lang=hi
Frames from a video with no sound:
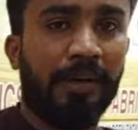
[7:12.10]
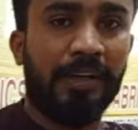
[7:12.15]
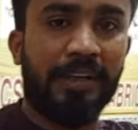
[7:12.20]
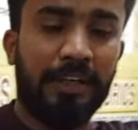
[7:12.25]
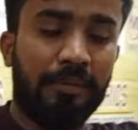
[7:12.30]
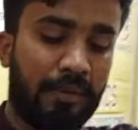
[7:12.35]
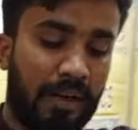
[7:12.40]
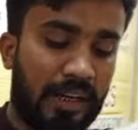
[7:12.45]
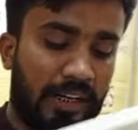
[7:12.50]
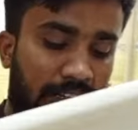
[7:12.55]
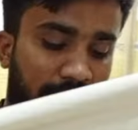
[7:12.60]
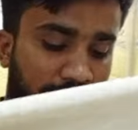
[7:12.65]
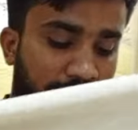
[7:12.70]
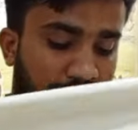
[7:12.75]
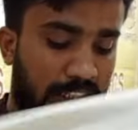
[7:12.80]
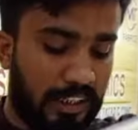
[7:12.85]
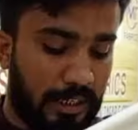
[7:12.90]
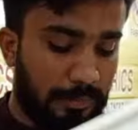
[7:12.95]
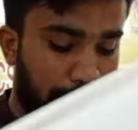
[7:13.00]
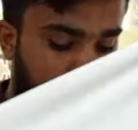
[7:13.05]
पर ही
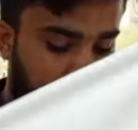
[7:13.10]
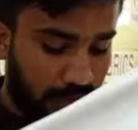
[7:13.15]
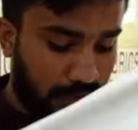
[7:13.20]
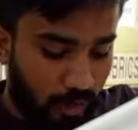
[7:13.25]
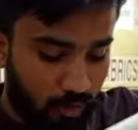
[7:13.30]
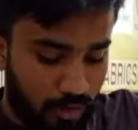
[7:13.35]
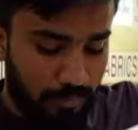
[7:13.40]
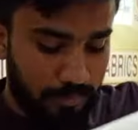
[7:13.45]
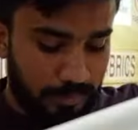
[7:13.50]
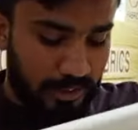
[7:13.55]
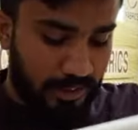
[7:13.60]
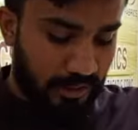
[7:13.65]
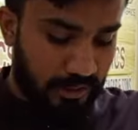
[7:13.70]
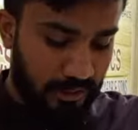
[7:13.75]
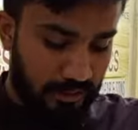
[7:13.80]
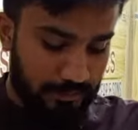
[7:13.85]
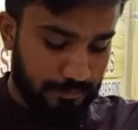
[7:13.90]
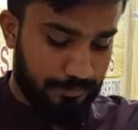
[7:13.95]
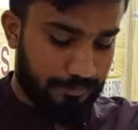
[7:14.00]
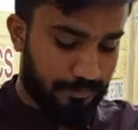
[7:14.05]
मार्केट के अंदर बिकता हुआ
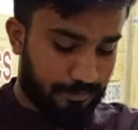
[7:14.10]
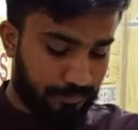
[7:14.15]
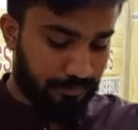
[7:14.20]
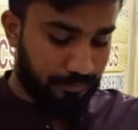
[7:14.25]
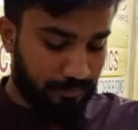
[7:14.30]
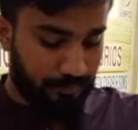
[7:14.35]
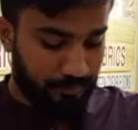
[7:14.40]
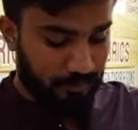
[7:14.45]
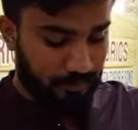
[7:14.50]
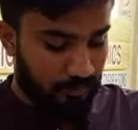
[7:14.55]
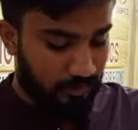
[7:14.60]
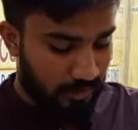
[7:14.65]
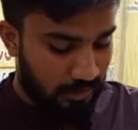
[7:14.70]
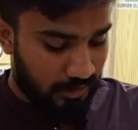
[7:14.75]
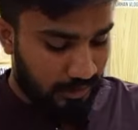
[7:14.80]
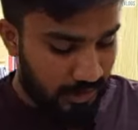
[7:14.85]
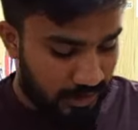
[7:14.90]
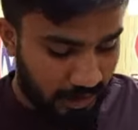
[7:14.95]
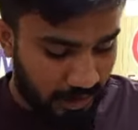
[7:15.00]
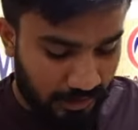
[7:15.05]
मिलेगा
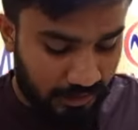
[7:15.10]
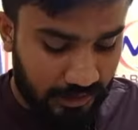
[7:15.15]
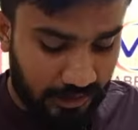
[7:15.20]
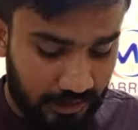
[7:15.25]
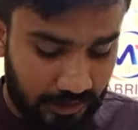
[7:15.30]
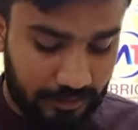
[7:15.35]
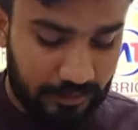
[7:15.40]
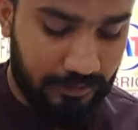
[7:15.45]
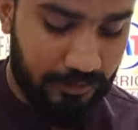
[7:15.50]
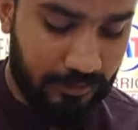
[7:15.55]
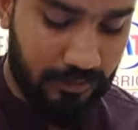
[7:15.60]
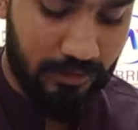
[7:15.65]
ये चेक करें